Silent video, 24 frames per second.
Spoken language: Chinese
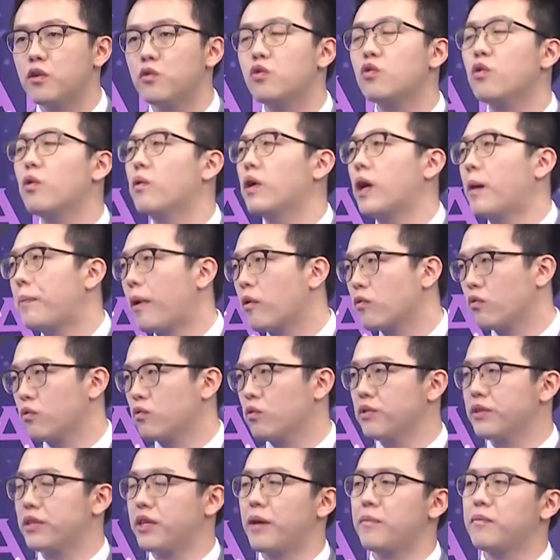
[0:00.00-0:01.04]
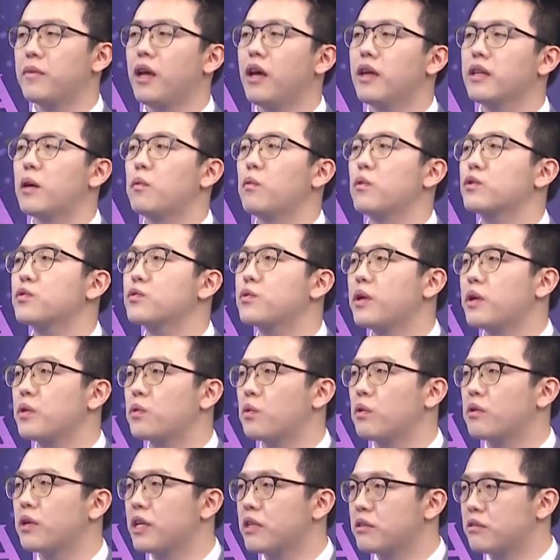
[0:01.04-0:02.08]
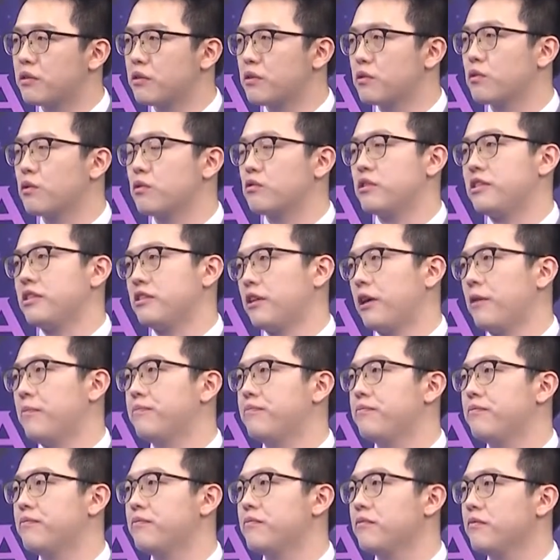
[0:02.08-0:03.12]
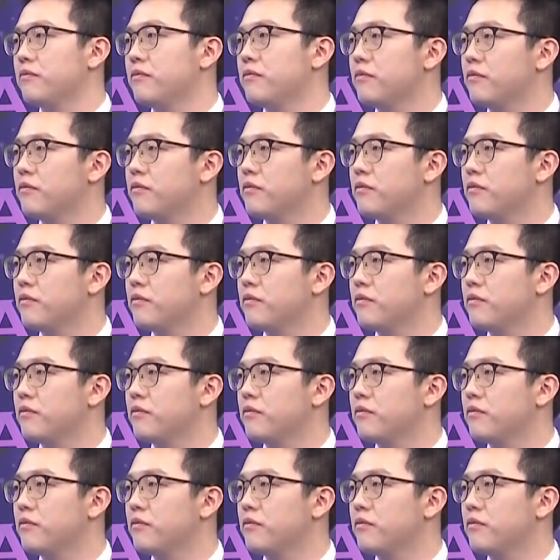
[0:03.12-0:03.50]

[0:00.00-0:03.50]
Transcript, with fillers: 如果我要爆股过年，那我最多可以持股几成？对，没